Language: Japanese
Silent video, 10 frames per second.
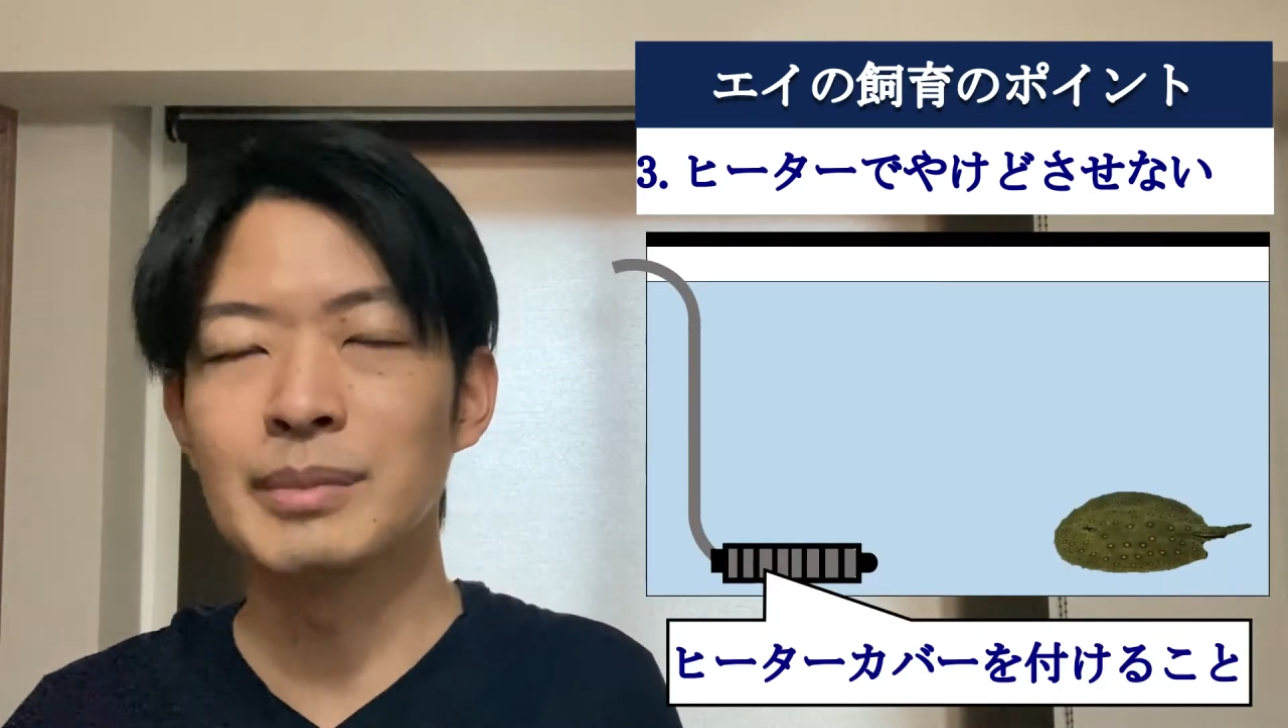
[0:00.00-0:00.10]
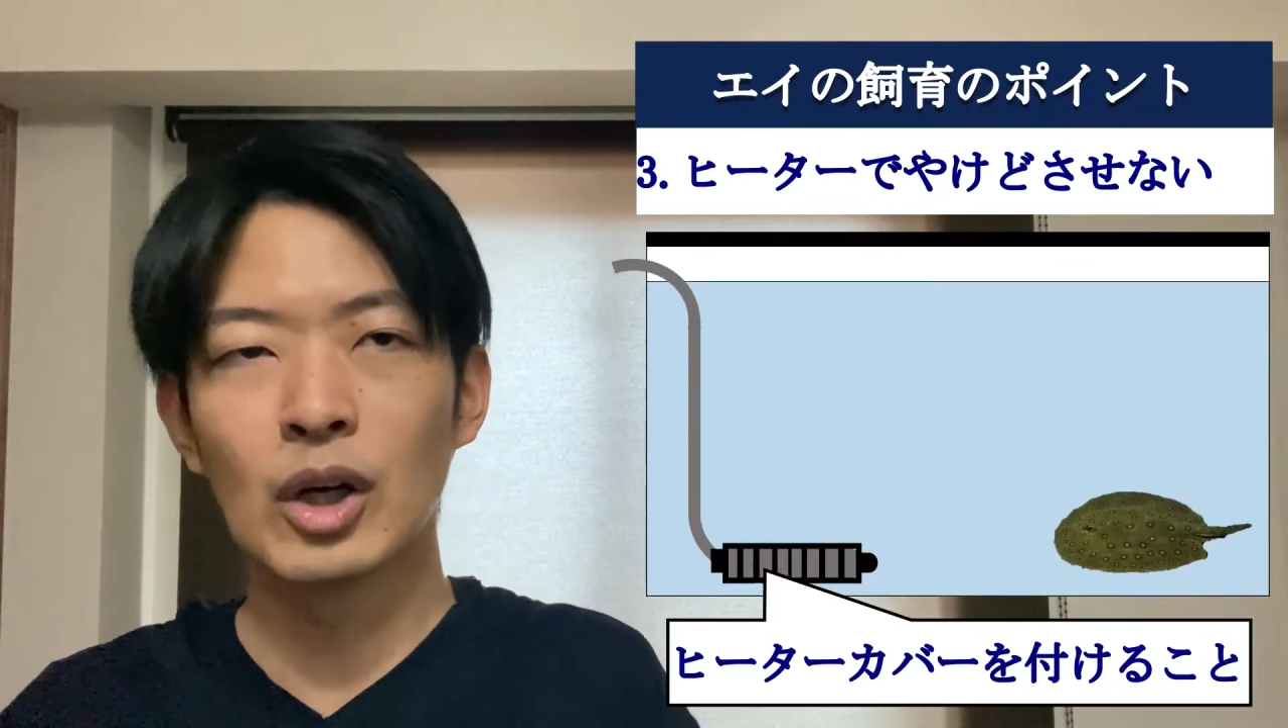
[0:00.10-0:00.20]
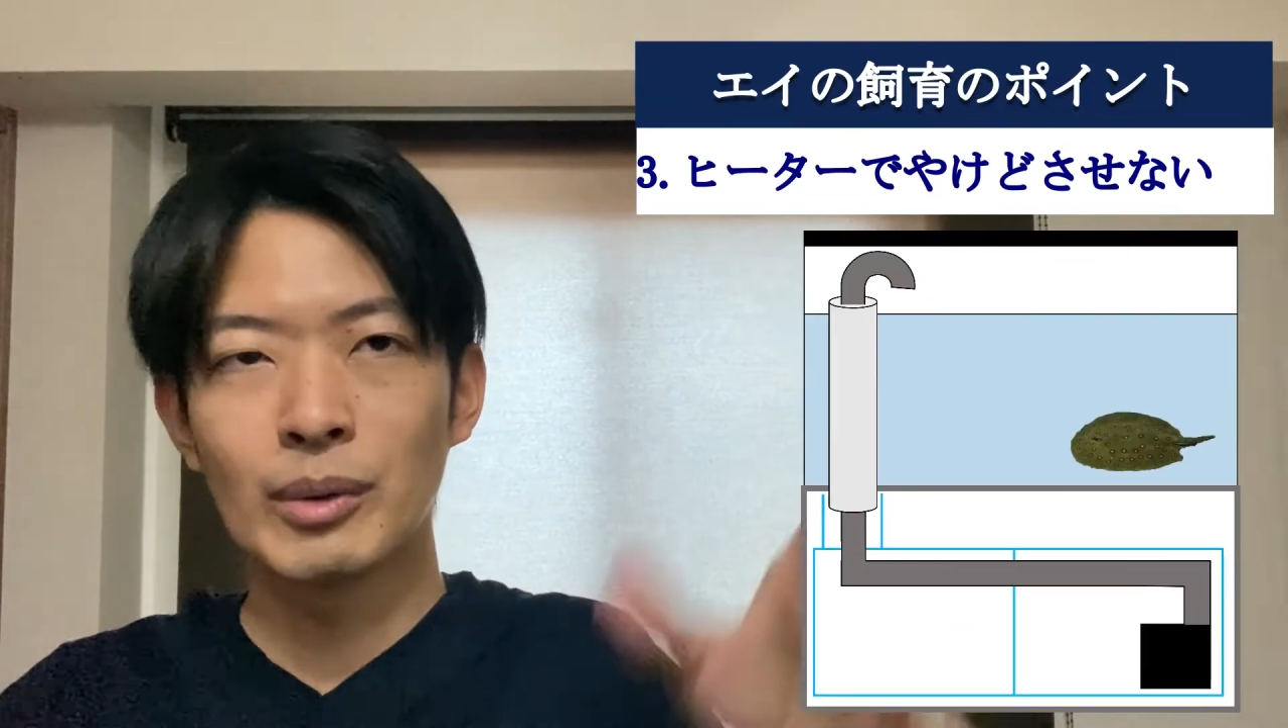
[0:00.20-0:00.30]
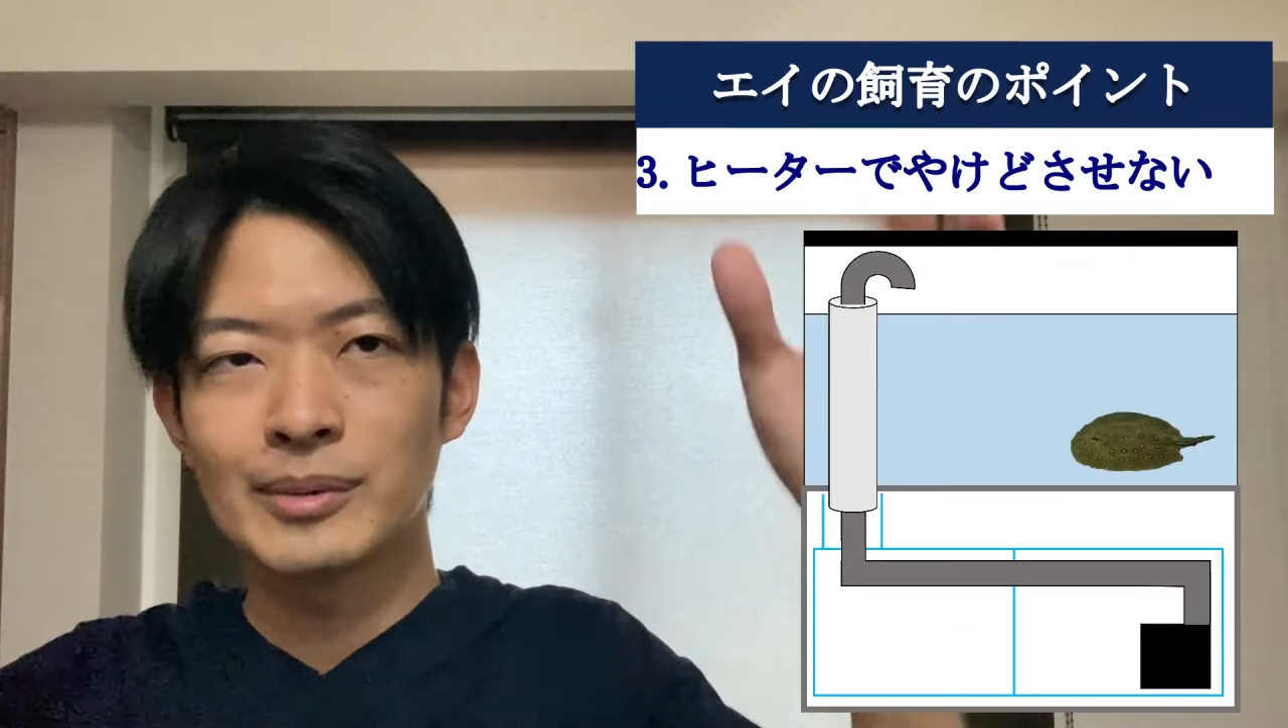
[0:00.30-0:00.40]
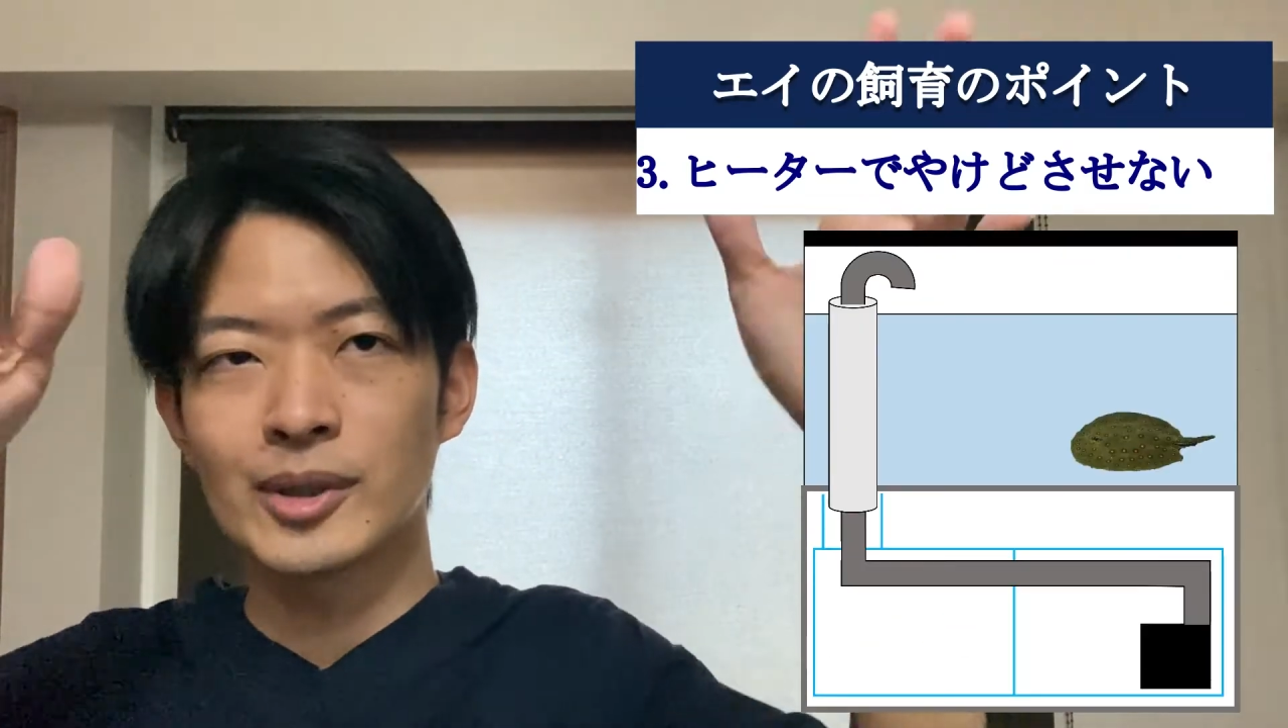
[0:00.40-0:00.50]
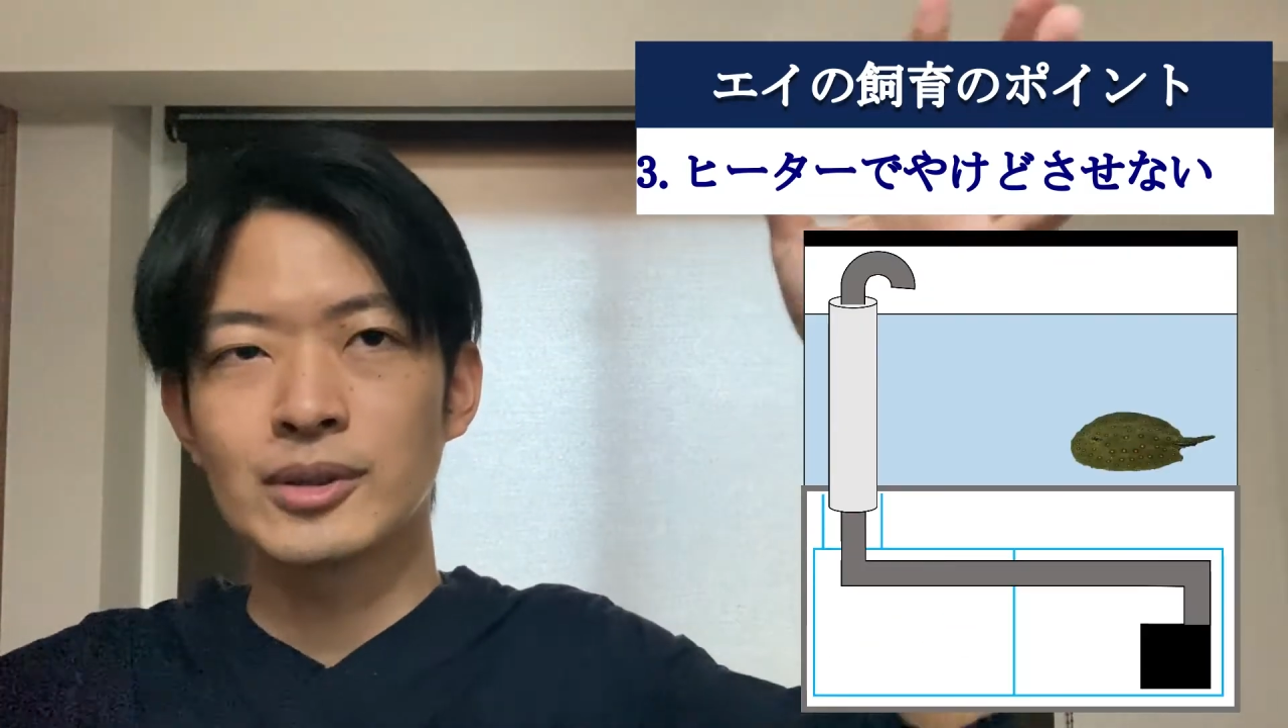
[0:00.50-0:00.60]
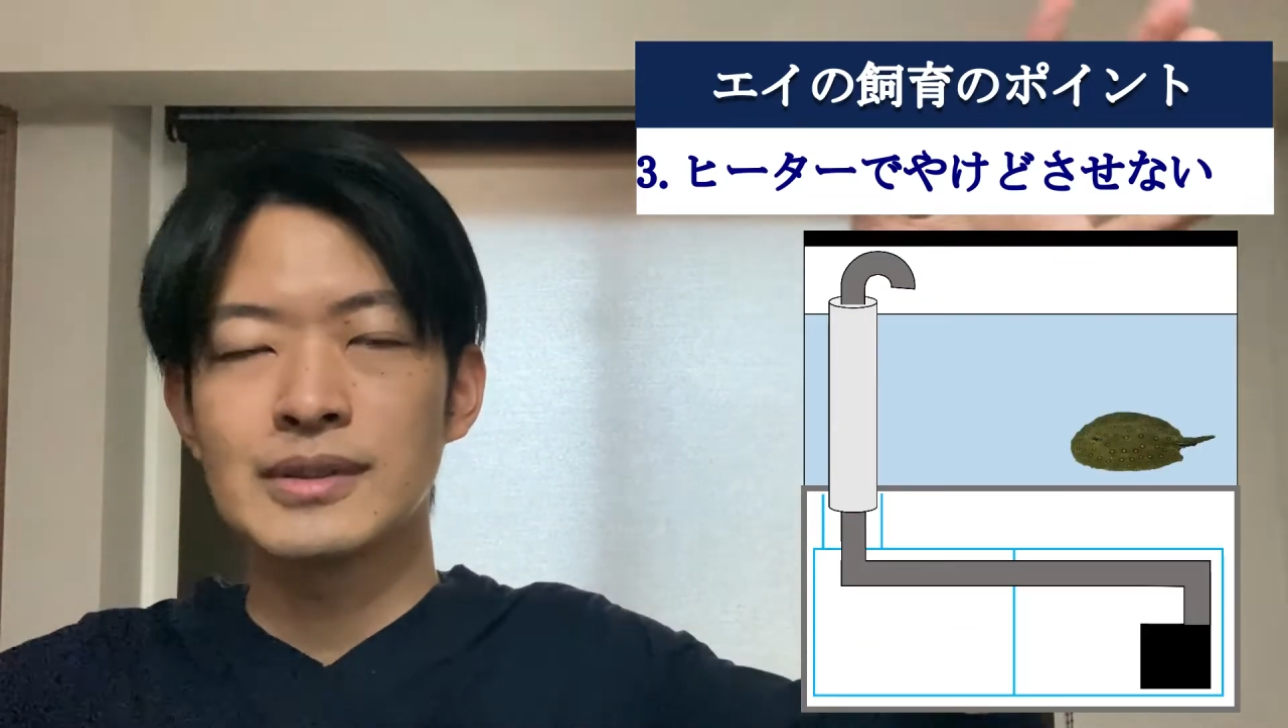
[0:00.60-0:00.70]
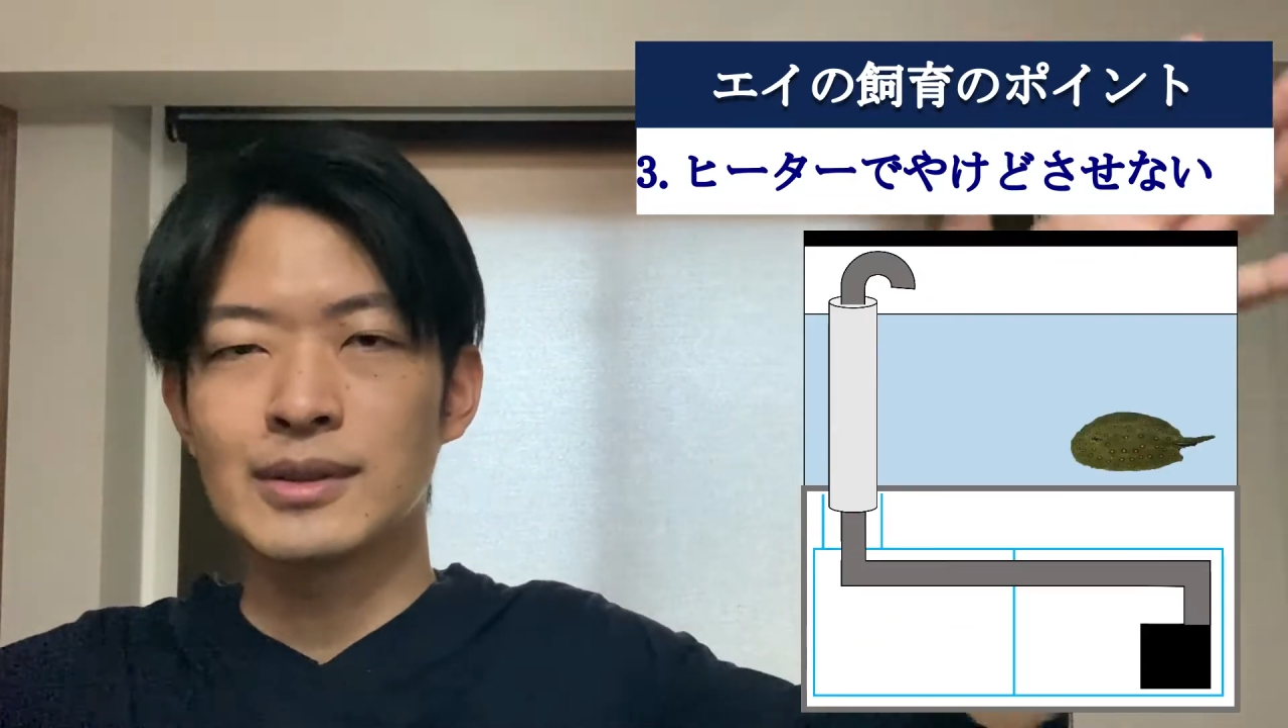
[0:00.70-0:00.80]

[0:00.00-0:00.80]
まあオーバーフロー水